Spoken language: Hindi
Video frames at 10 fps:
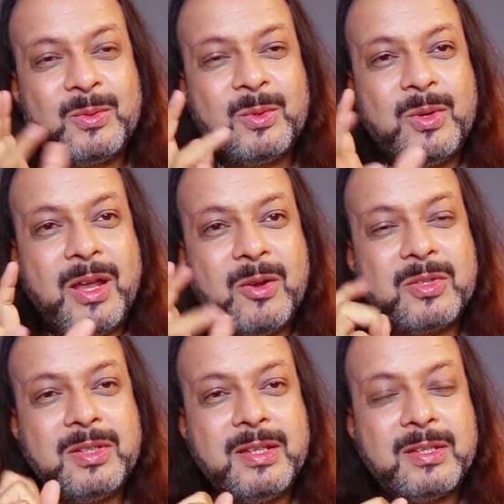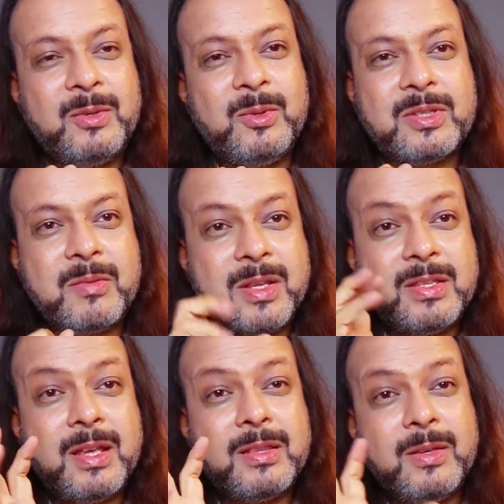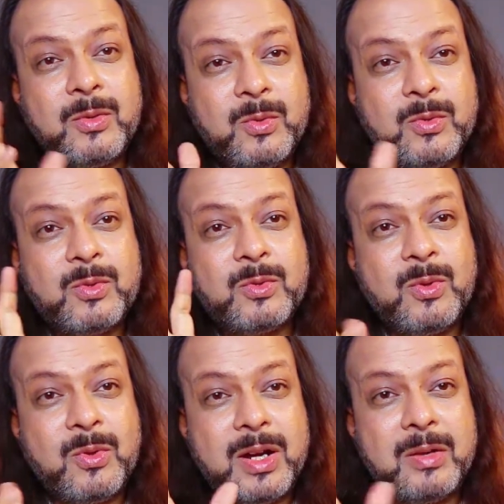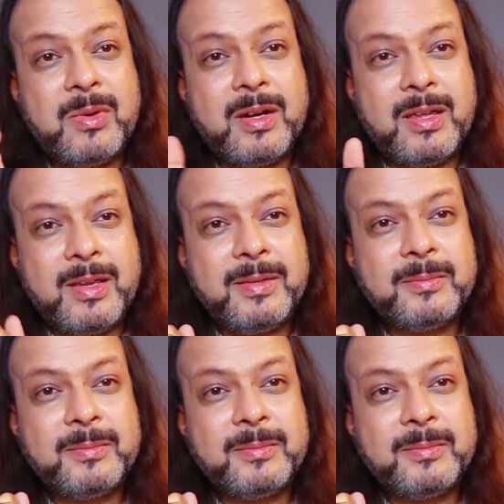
तो लाओ से जैसे लोग समझ जाते हैं कुछ तो गड़बड़ है